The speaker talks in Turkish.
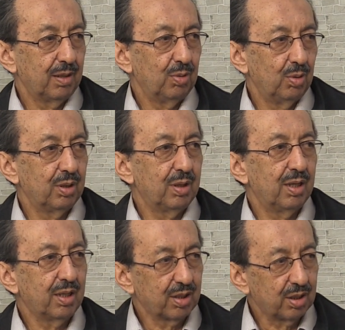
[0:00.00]
Öyle
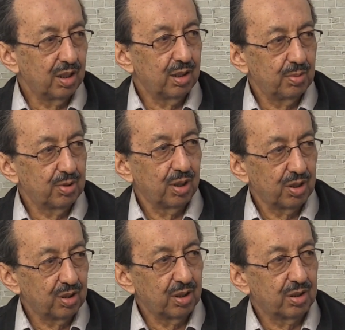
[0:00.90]
de herkese ayrı bir
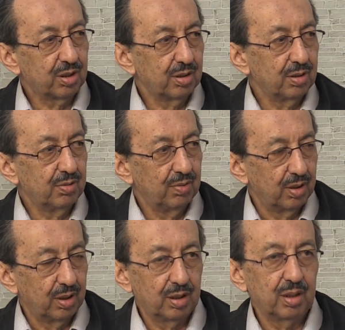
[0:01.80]
şahsiyet
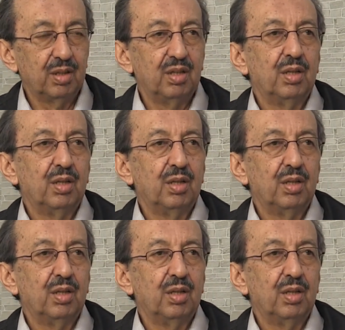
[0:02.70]
verildi.